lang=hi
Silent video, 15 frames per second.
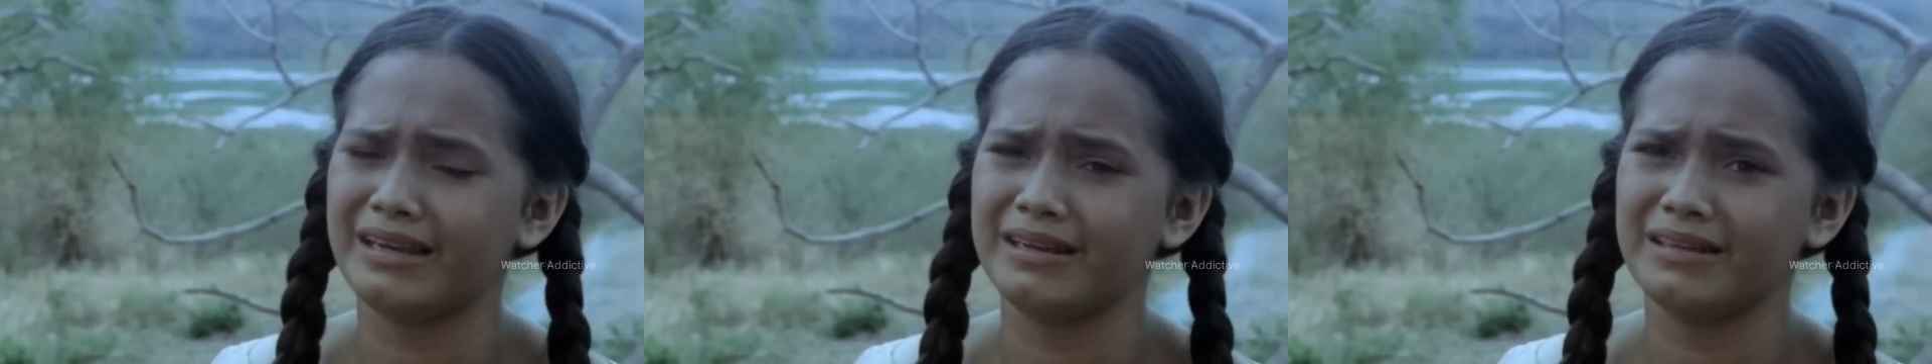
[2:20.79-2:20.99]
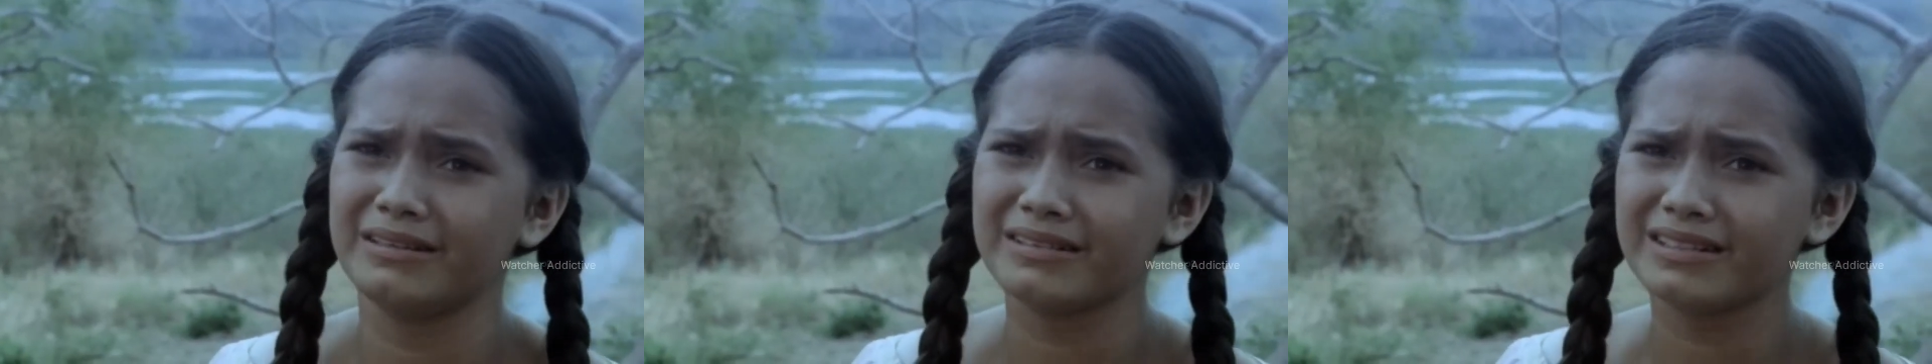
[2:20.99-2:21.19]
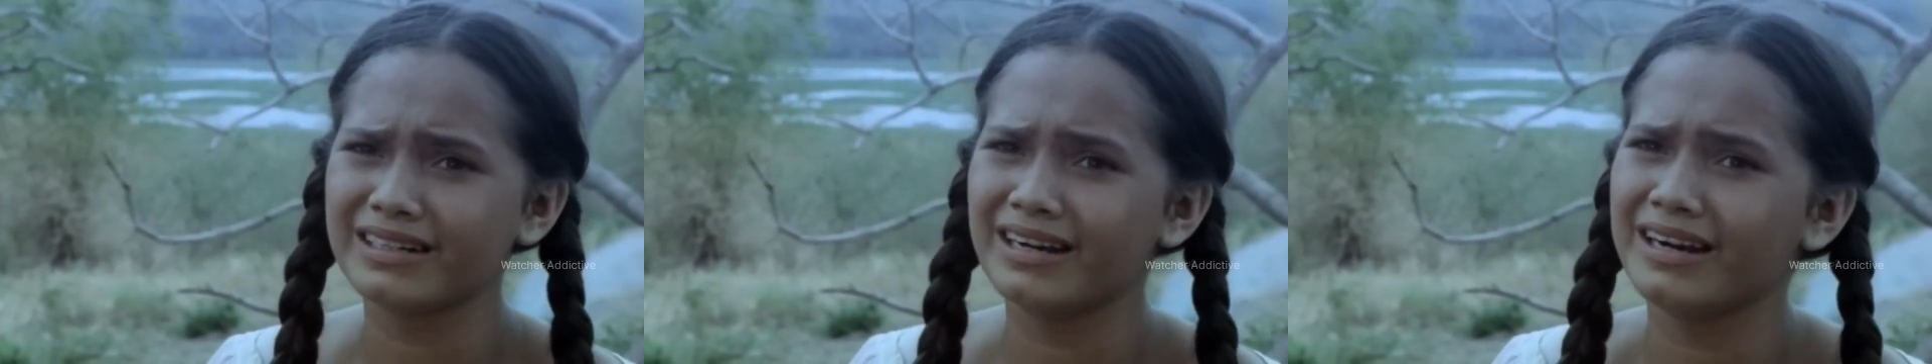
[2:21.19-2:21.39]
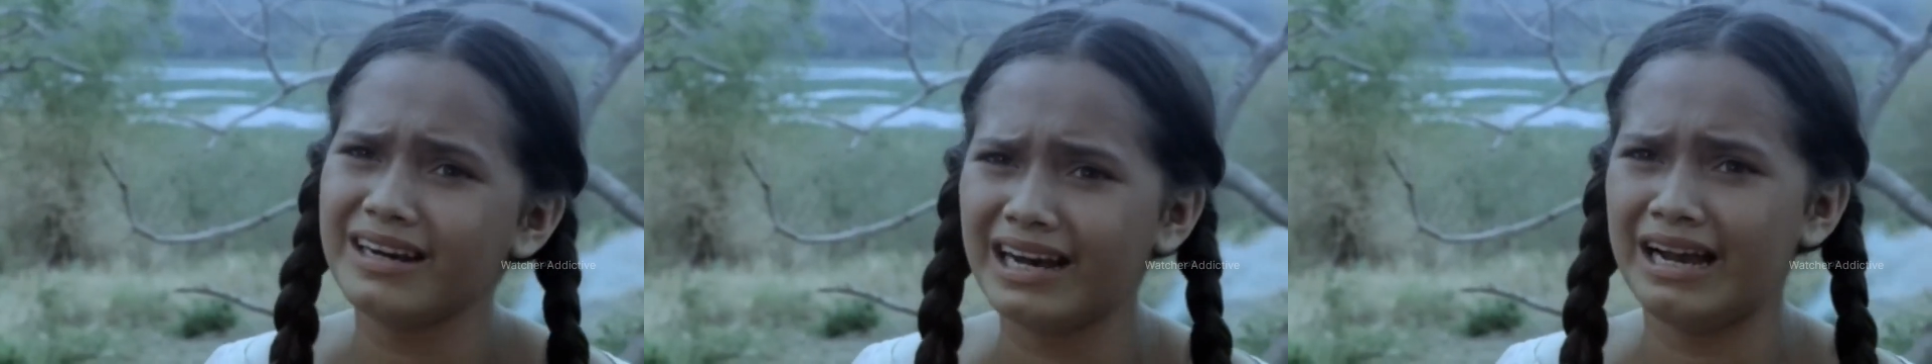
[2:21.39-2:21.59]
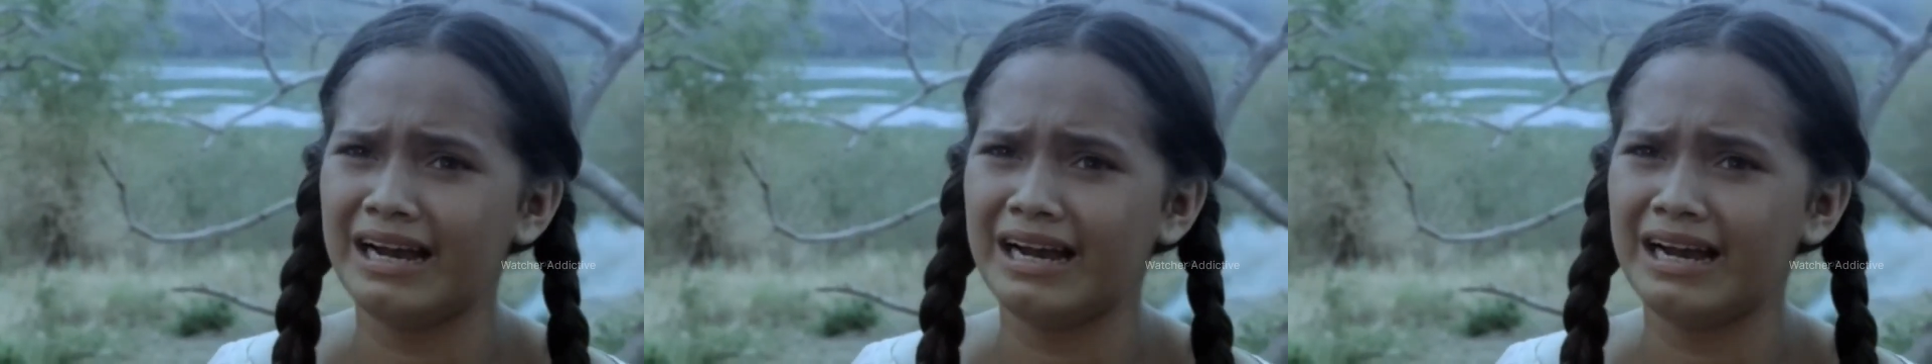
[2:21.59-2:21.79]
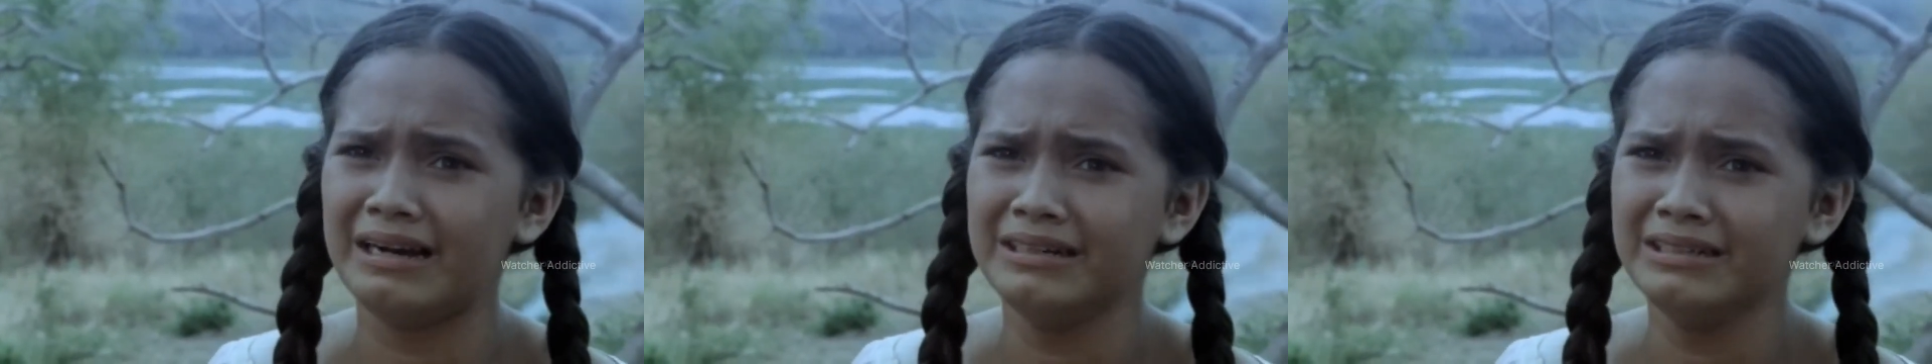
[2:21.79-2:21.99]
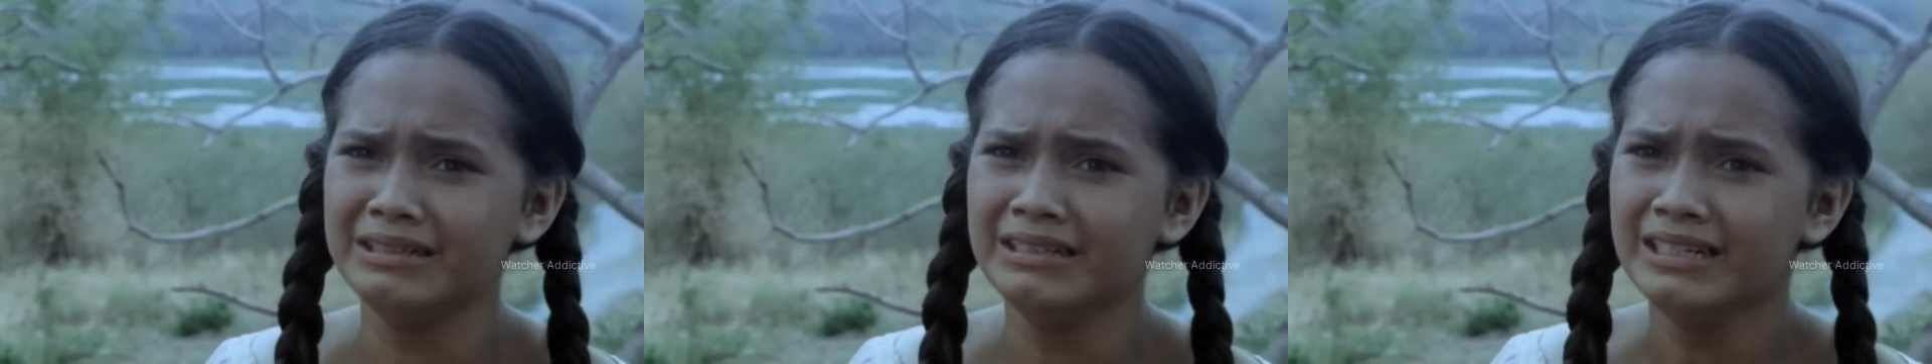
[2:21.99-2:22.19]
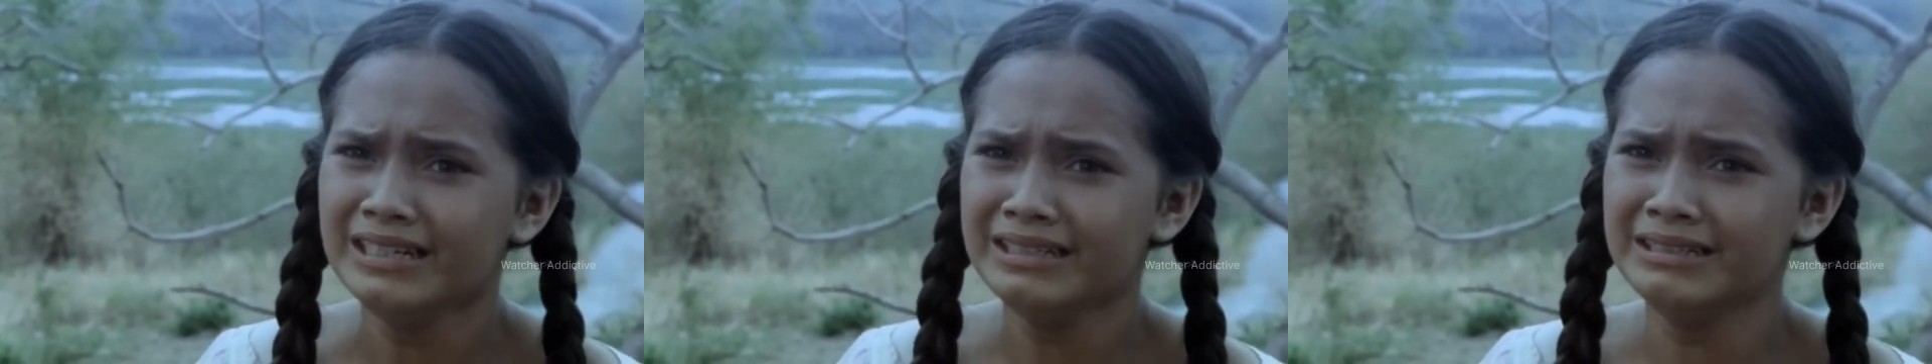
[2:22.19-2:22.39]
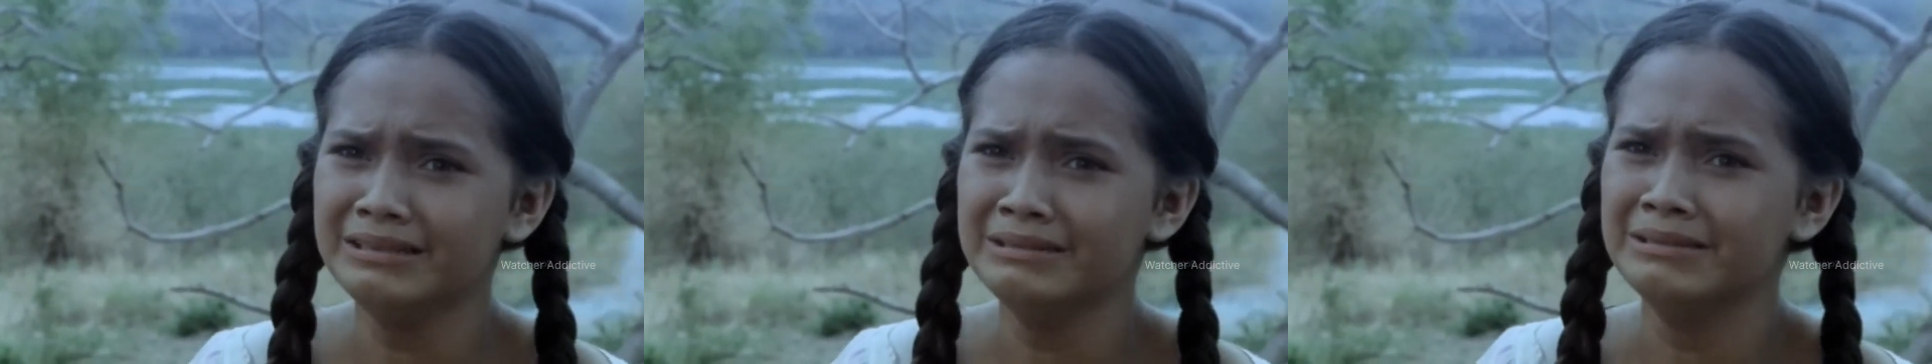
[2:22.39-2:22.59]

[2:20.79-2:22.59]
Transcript: कहती है मैं शू के पास जाकर अभी